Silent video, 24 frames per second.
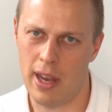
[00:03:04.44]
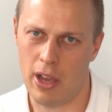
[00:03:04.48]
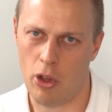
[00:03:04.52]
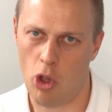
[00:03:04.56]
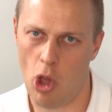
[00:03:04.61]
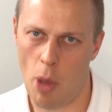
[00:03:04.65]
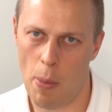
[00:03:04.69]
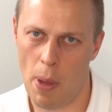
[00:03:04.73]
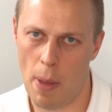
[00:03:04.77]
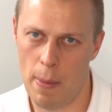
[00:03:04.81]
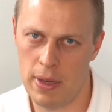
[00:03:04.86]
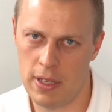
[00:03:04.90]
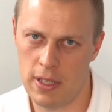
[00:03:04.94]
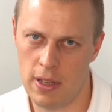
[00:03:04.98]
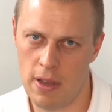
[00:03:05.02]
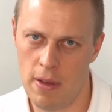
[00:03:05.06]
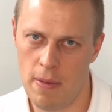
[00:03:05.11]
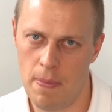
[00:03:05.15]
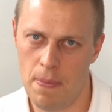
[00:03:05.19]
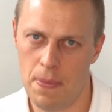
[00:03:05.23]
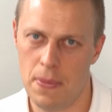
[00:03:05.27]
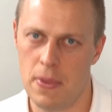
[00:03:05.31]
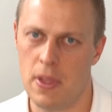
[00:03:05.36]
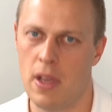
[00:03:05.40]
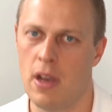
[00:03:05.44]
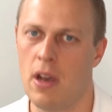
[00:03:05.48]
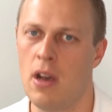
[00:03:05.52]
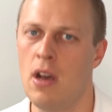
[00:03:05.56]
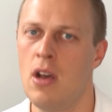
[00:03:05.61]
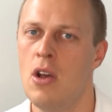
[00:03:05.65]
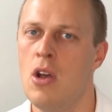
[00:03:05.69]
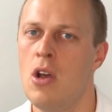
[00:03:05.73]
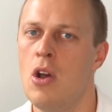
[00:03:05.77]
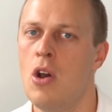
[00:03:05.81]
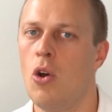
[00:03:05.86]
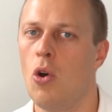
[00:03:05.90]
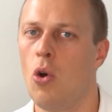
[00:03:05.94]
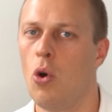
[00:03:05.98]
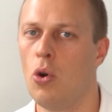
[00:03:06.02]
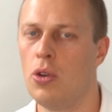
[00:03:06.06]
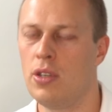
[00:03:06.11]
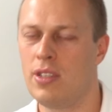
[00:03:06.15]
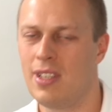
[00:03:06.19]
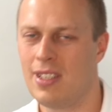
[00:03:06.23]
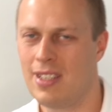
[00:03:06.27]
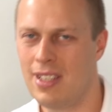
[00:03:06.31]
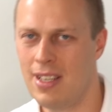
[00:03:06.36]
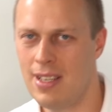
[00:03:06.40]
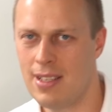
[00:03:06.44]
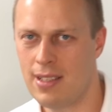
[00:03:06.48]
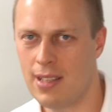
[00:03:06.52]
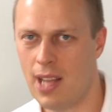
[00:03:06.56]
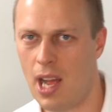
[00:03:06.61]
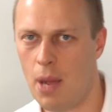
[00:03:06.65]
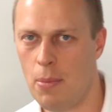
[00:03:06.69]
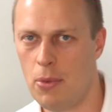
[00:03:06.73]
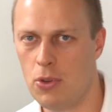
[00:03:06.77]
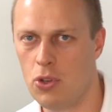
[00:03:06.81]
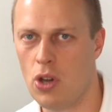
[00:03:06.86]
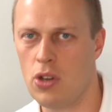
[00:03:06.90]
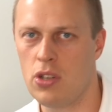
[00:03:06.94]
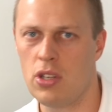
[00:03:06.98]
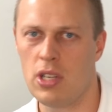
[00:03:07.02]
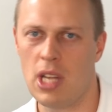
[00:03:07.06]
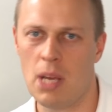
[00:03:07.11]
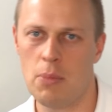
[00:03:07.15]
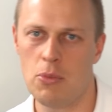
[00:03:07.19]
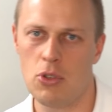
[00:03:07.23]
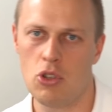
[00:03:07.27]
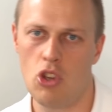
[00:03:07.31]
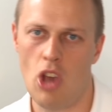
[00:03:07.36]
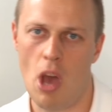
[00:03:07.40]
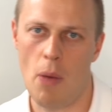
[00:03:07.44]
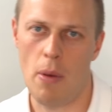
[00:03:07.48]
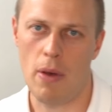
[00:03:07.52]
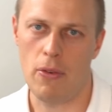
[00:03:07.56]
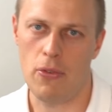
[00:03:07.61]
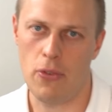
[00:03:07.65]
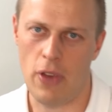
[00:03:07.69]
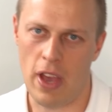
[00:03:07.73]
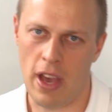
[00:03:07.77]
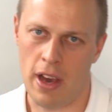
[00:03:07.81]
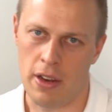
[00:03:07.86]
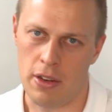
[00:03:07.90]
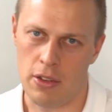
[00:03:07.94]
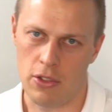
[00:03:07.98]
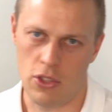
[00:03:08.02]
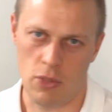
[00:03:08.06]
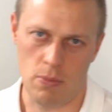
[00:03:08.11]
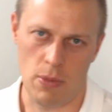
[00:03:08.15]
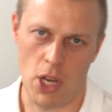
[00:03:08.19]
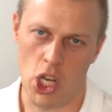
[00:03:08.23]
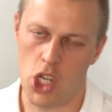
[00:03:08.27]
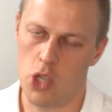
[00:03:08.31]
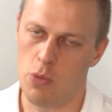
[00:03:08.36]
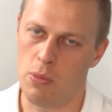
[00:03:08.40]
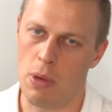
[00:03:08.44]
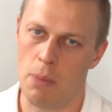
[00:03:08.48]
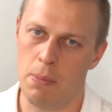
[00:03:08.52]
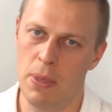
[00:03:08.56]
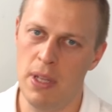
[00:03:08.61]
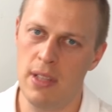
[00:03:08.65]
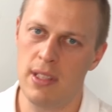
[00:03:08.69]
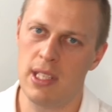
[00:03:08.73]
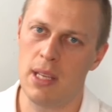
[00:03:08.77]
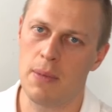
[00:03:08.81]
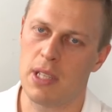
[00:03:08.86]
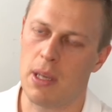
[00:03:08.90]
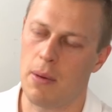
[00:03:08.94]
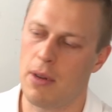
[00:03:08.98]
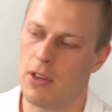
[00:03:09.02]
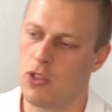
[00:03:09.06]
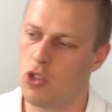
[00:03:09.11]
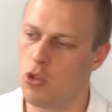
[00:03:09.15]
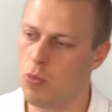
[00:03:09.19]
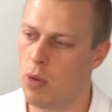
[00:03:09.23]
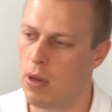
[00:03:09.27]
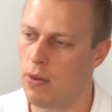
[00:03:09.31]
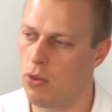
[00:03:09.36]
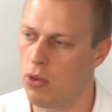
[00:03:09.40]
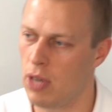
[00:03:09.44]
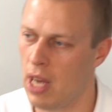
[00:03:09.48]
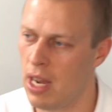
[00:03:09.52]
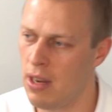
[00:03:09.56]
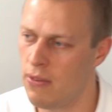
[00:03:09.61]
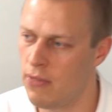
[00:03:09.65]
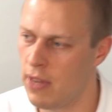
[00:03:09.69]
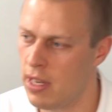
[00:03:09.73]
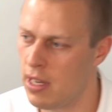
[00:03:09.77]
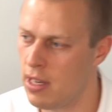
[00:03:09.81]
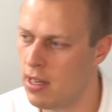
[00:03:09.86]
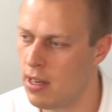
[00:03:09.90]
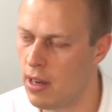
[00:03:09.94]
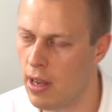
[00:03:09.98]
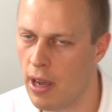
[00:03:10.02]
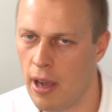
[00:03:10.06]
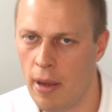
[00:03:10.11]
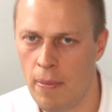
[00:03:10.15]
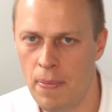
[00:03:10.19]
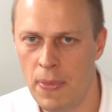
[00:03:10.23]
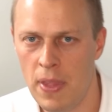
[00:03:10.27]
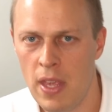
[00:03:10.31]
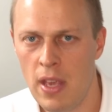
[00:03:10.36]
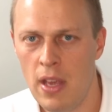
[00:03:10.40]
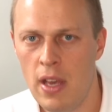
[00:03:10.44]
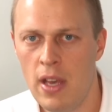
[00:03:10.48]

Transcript: der Körpermitte. Ja? Und distal bedeutet eben körperfern. Zum Beispiel beim Bizeps kann man das super gut anwenden. Ja?